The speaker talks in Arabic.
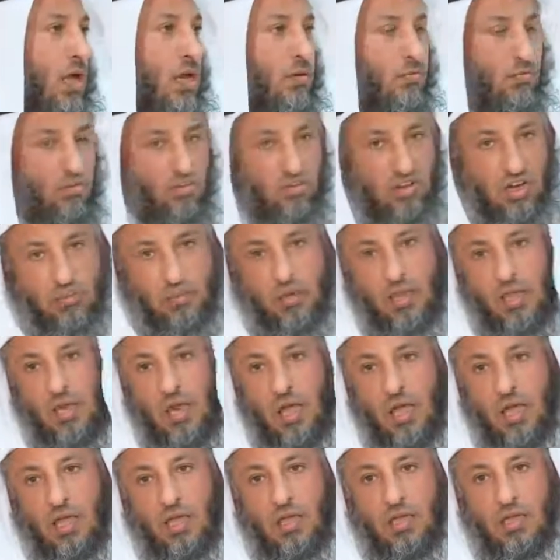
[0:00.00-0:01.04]
المسلمين
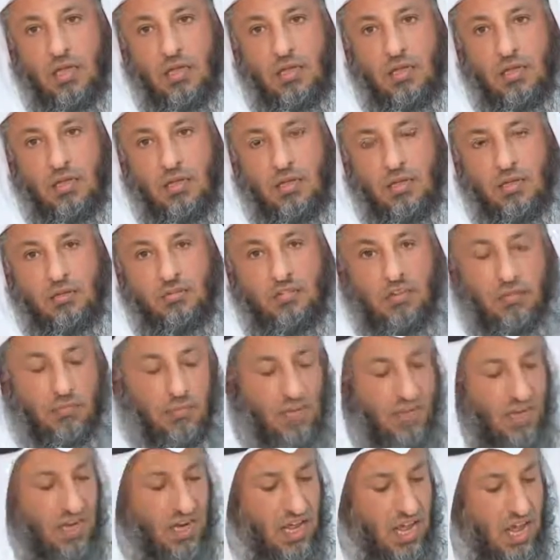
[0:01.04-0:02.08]
في
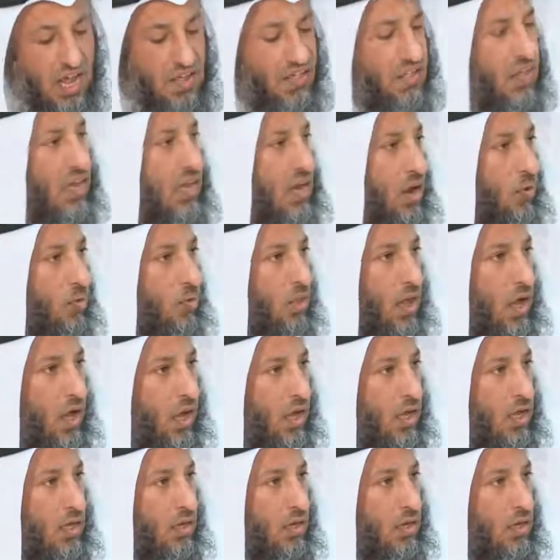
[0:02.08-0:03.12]
مثل هذه
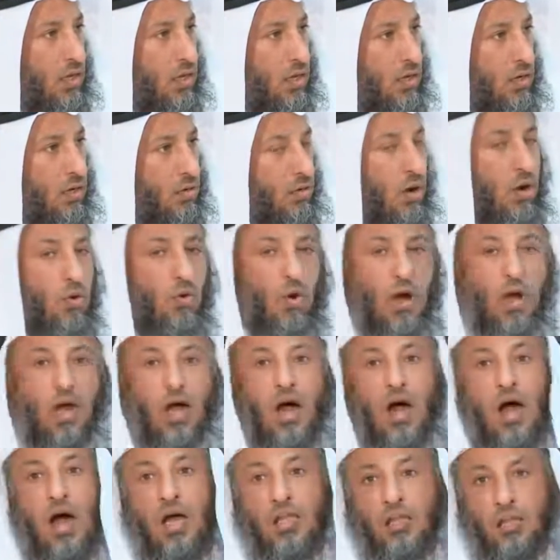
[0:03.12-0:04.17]
الاوضاع وهو
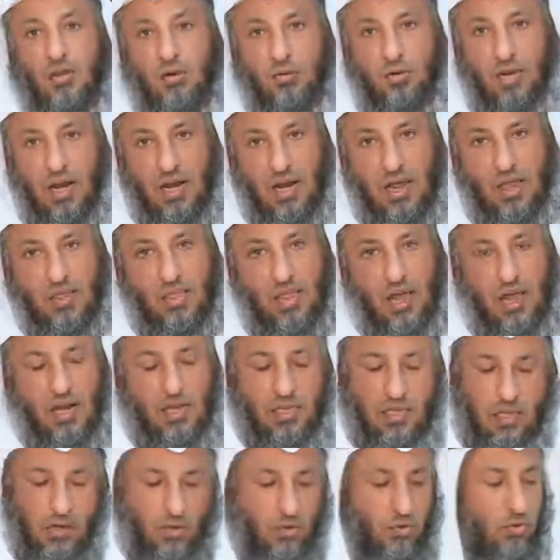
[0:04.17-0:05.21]
قادر على
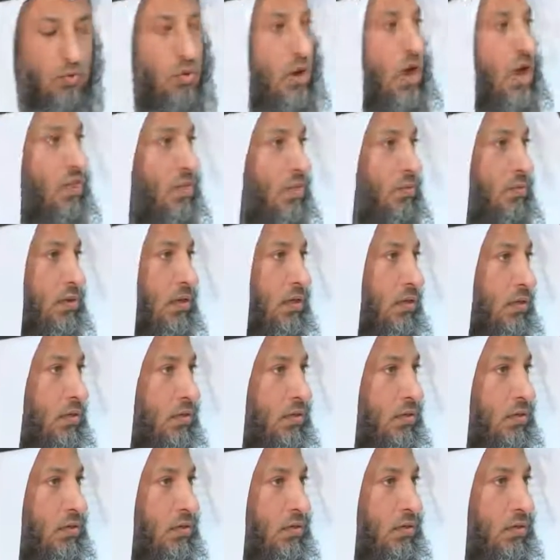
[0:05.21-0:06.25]
ذلك يكون اثما
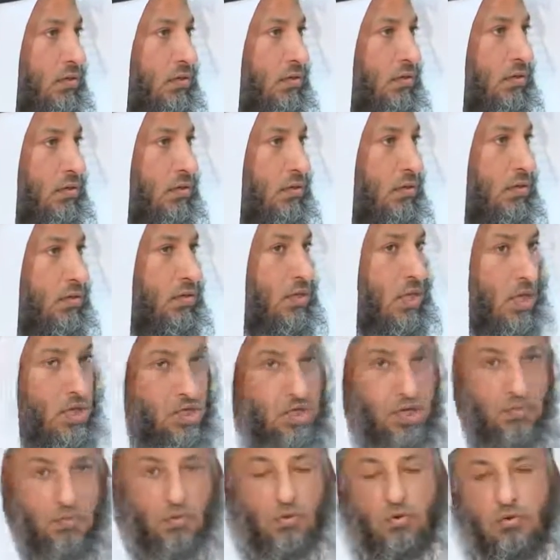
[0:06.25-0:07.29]

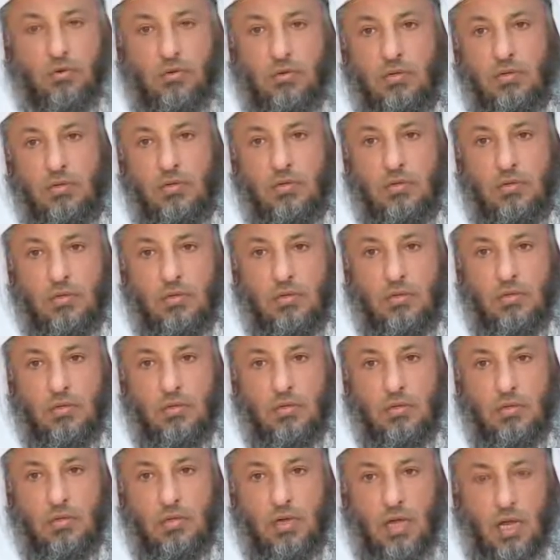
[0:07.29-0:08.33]
يجب
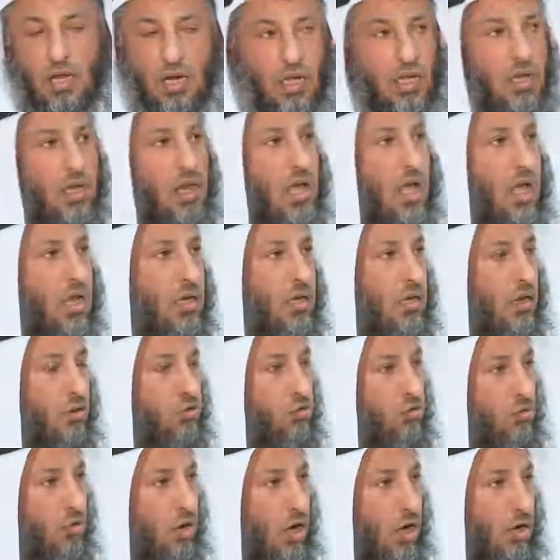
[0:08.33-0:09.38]
علينا ان
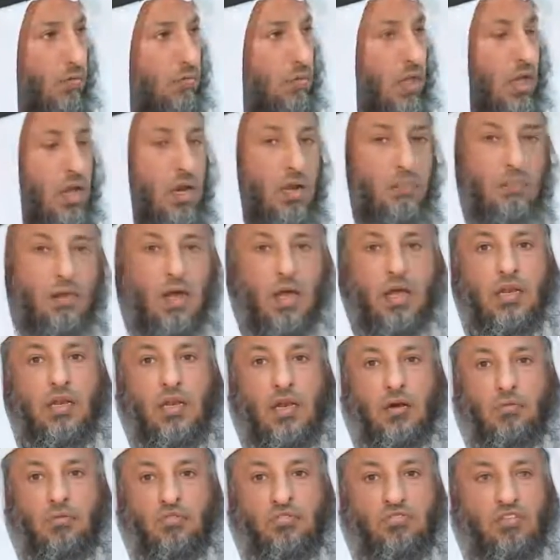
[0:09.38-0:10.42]
ننصرهم طالما
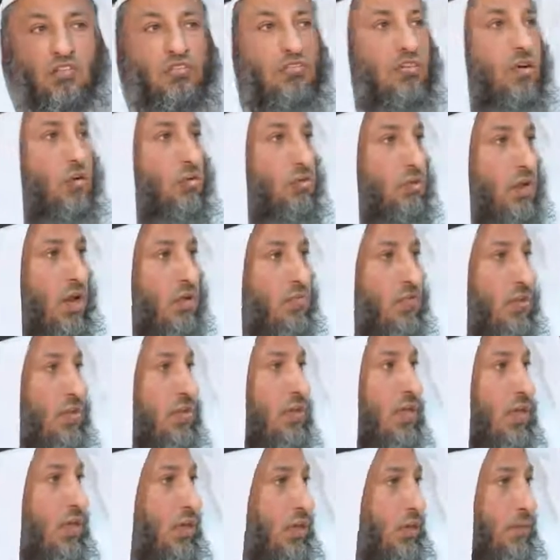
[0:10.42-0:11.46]
انهم استنصرونا في
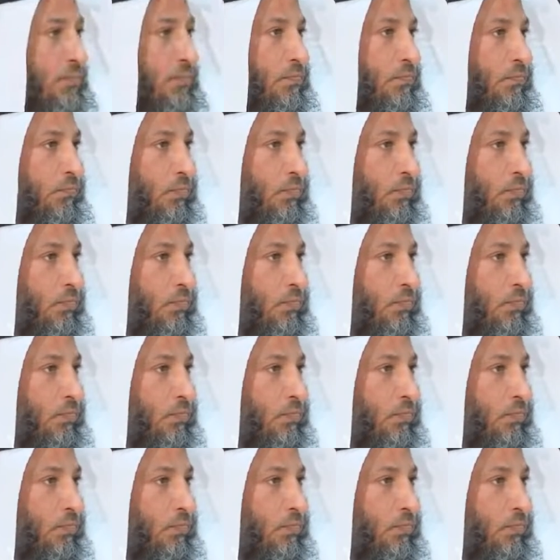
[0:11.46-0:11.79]
الدين